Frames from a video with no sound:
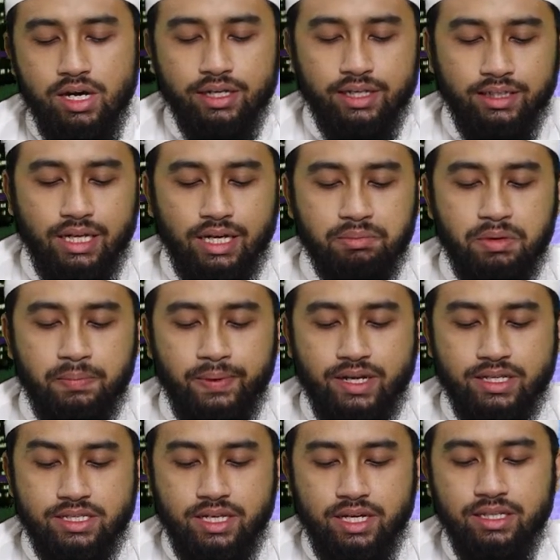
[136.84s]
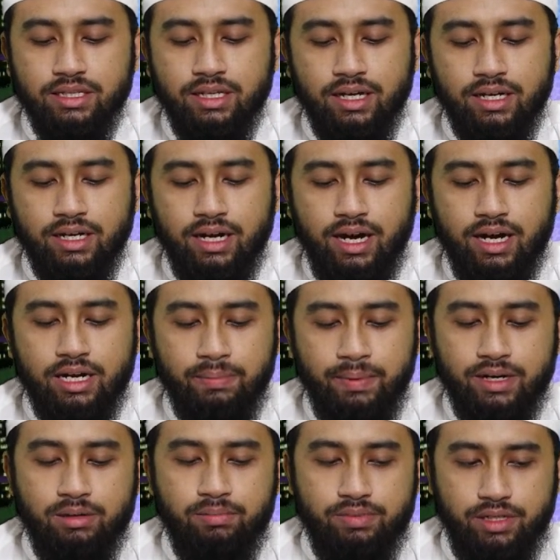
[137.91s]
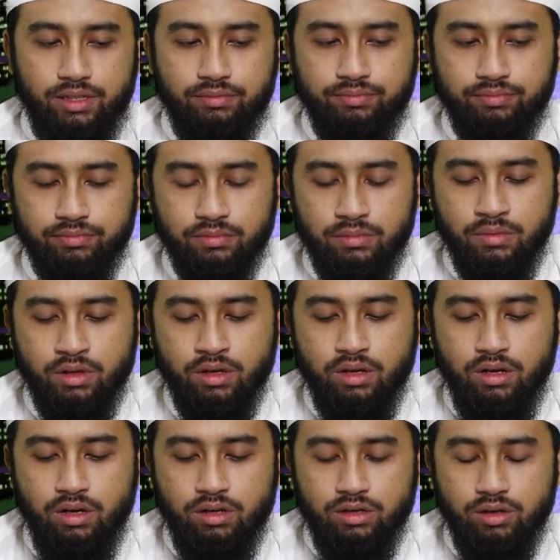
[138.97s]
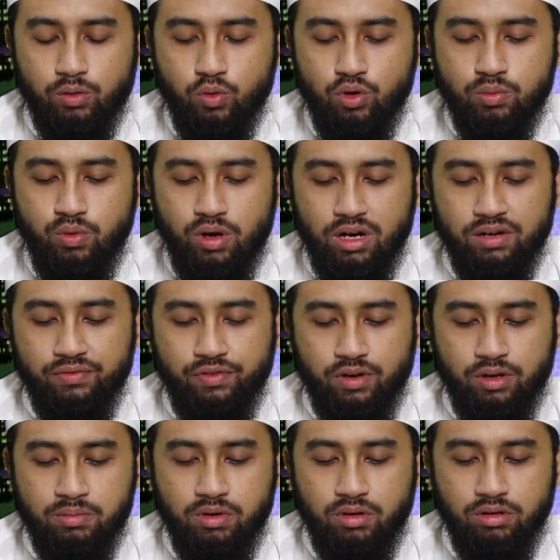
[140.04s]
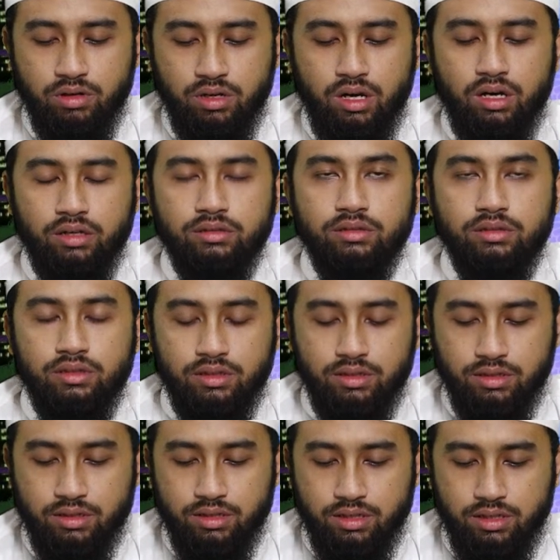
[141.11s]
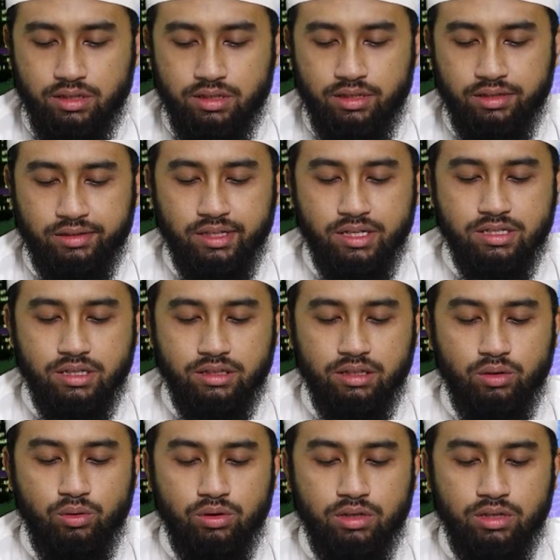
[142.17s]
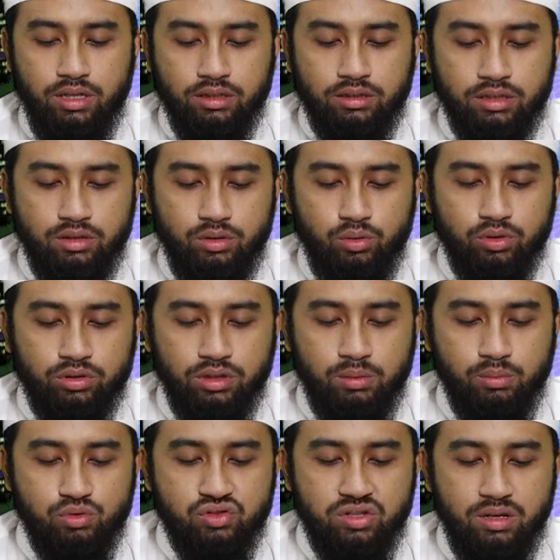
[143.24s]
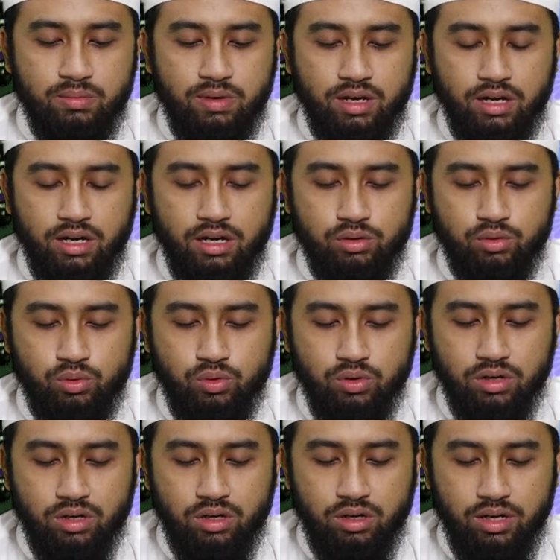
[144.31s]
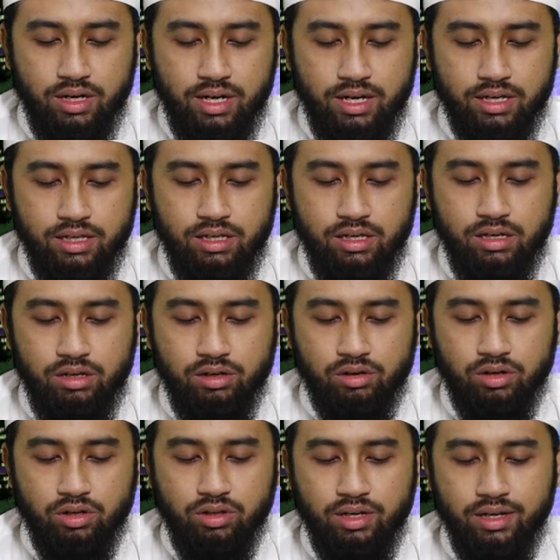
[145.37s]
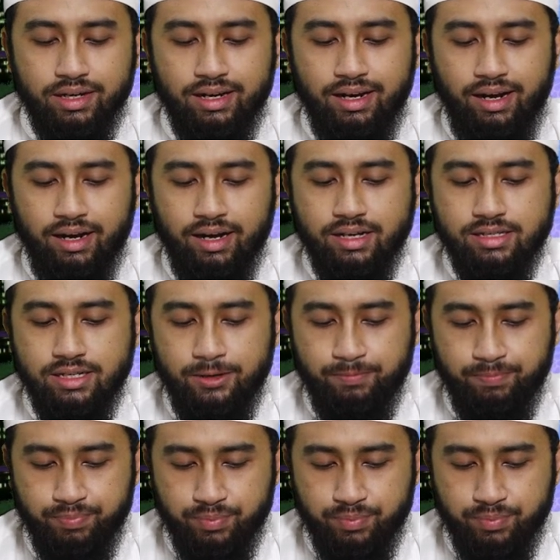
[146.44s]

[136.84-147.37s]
kita akan mempelajari tentang adab-adabnya. Yaqul muallif rahimahullah idza ihtajatil idza ihtajal ukhtil muslimah ila dukhul khala'i liqada'il hajah